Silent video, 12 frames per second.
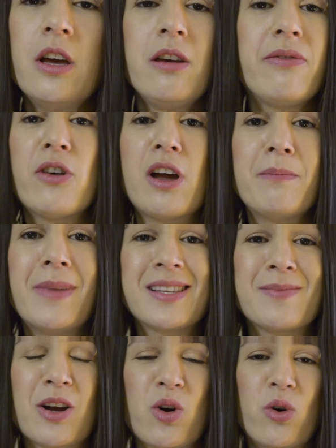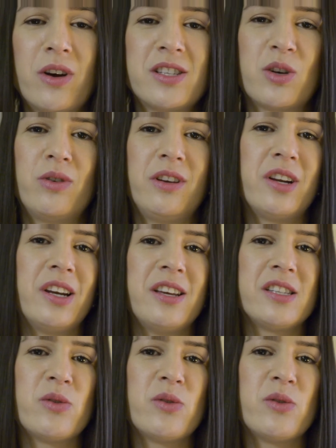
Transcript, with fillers: E foi a mesma coisa com o inglês.